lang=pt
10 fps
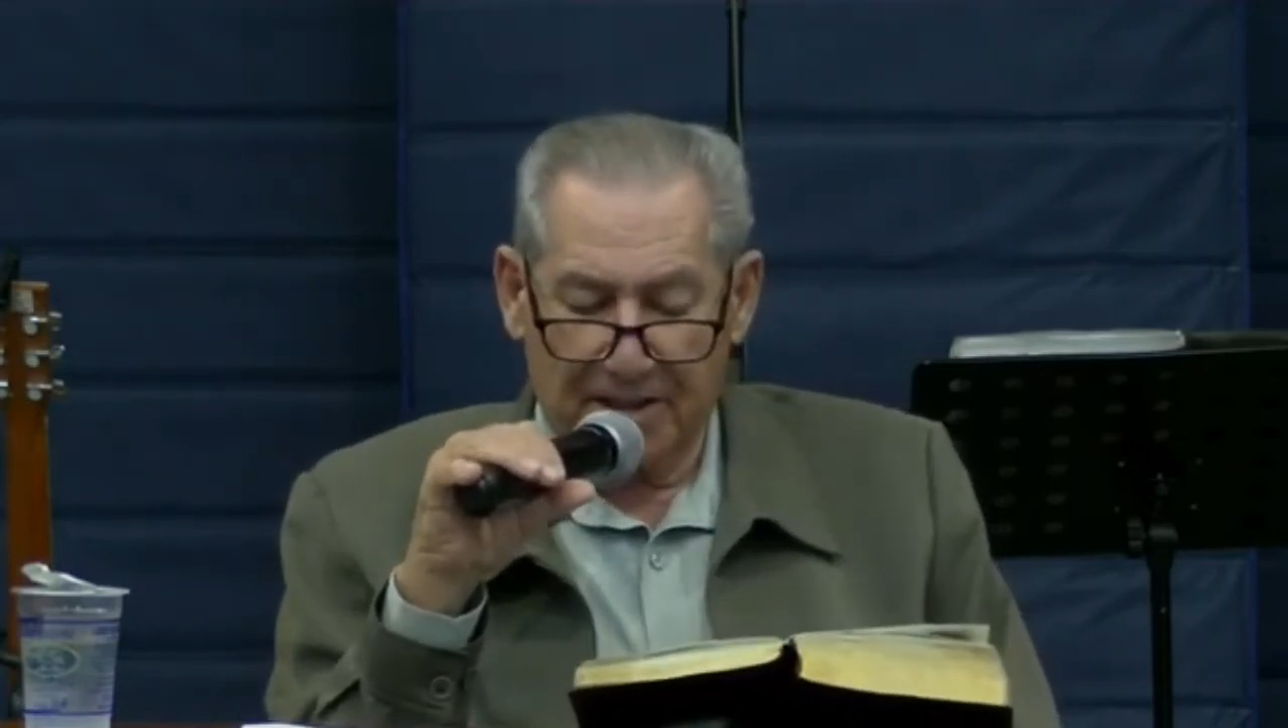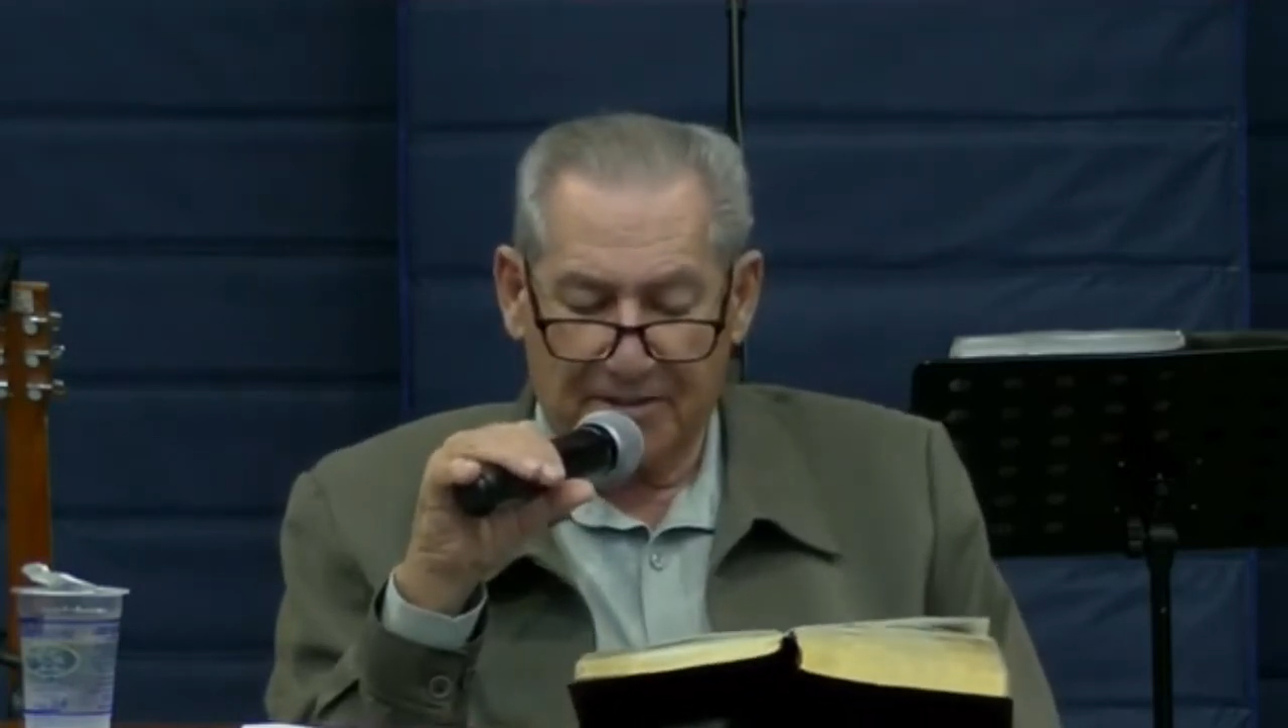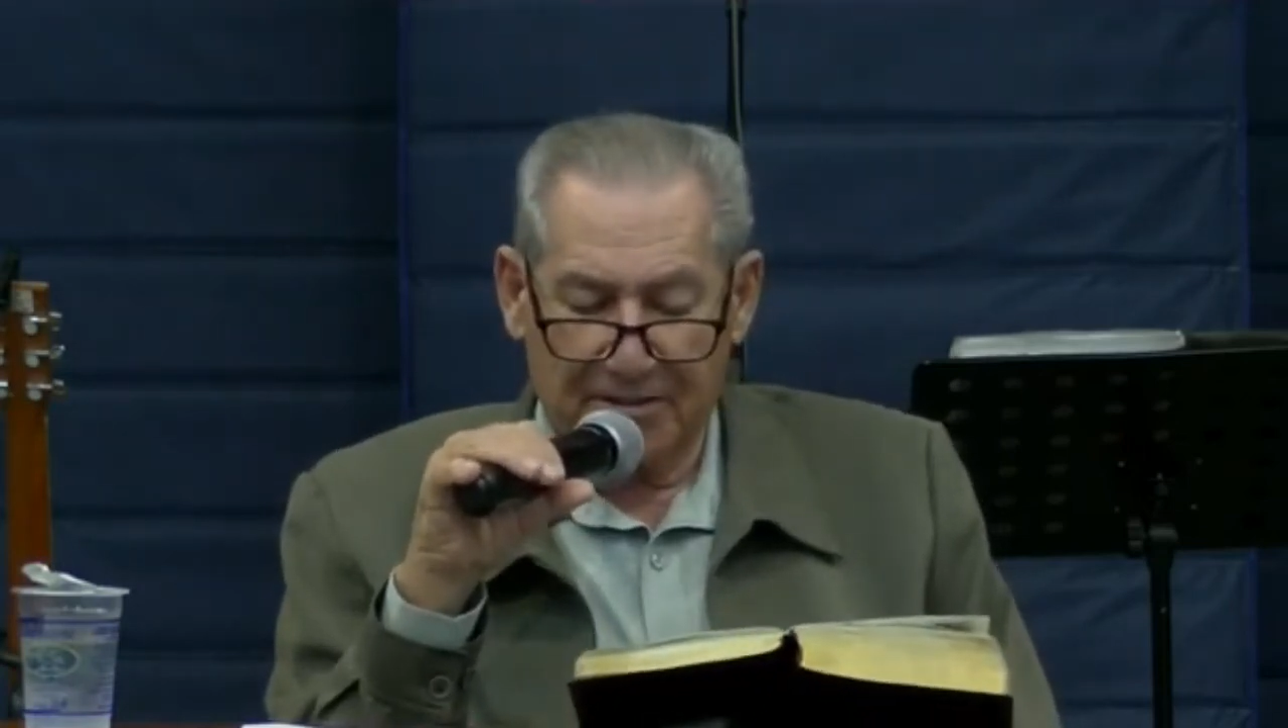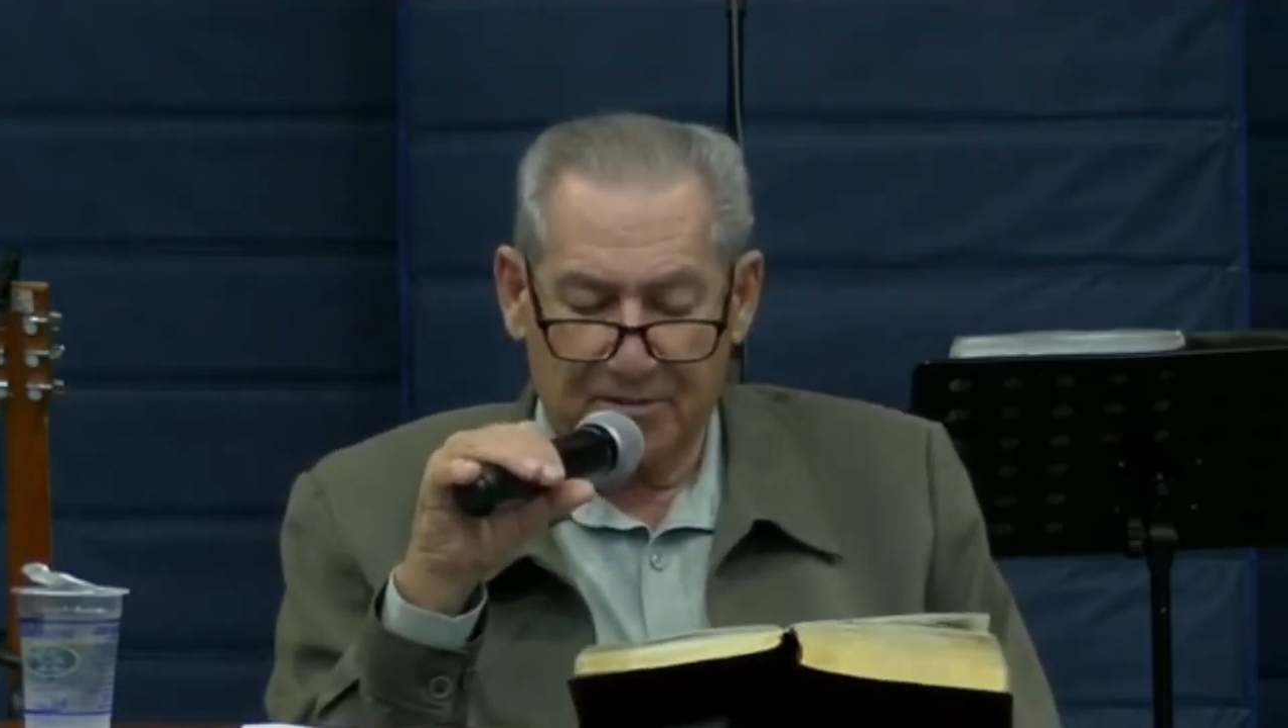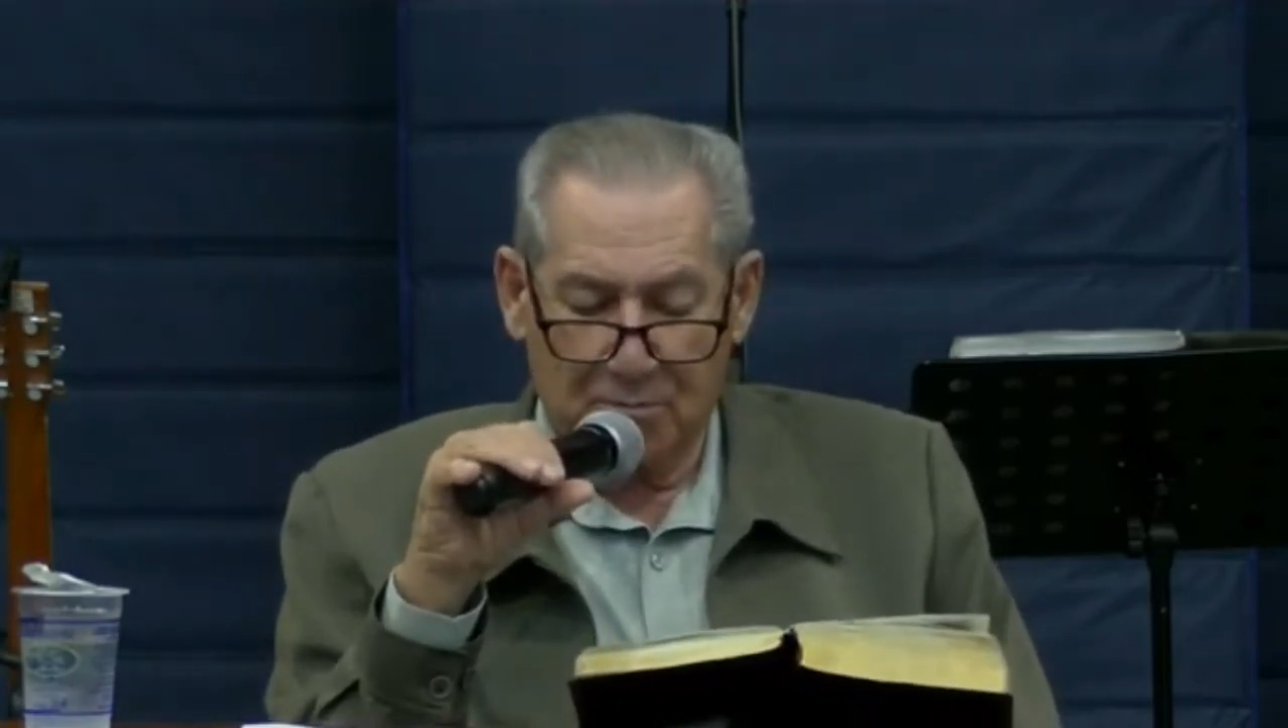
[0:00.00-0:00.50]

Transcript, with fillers: deste